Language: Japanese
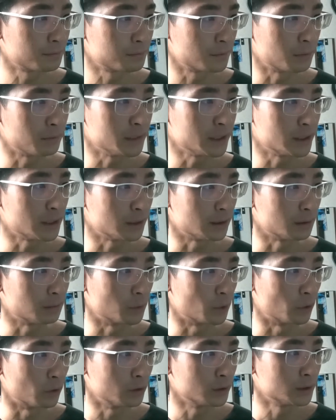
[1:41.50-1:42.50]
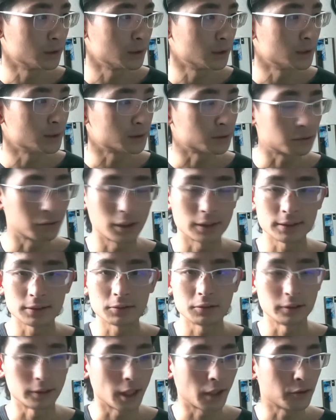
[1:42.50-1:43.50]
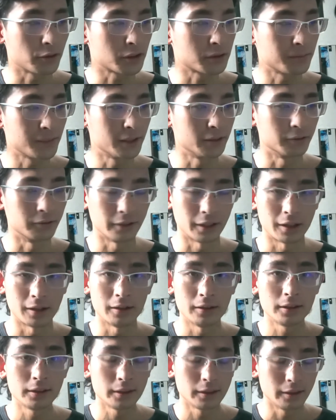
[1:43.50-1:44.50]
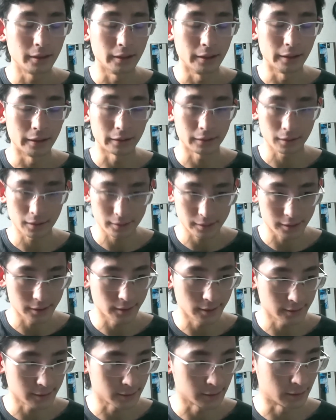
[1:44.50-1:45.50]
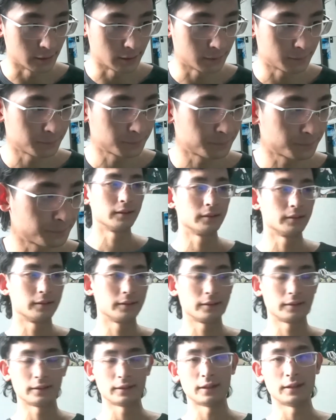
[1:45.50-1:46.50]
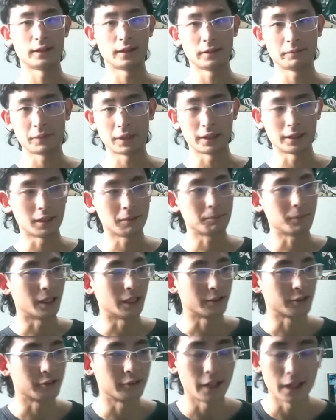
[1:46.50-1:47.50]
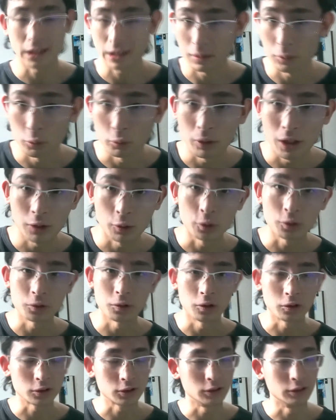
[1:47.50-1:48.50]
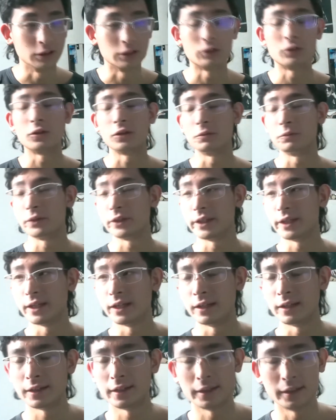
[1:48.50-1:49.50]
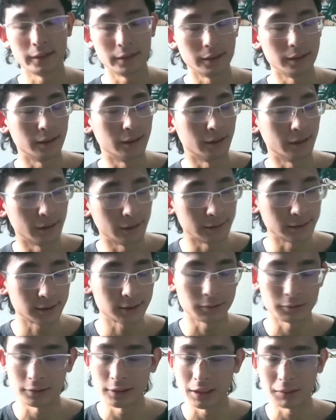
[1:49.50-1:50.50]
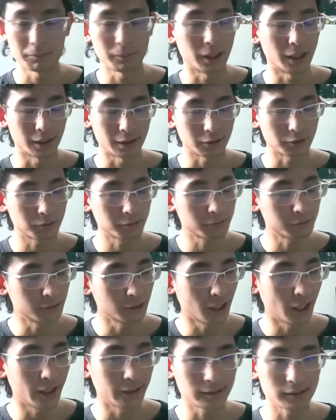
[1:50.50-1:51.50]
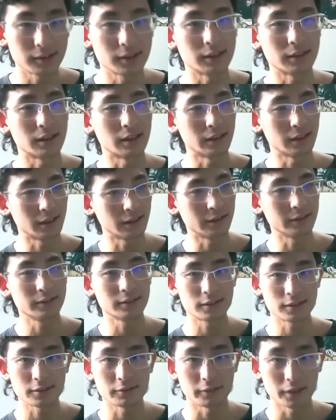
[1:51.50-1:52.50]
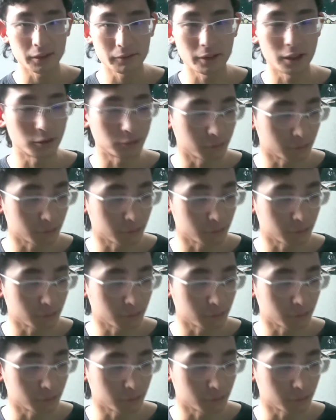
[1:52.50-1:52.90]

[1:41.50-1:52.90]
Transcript: 見ていても、そこはすごい楽しめるような、えー、感じです。でね、まあやっぱ主題歌もワンオクロック、これもね、えー、すごいやっぱ曲が合っていてね、いいんですよね、ワンオ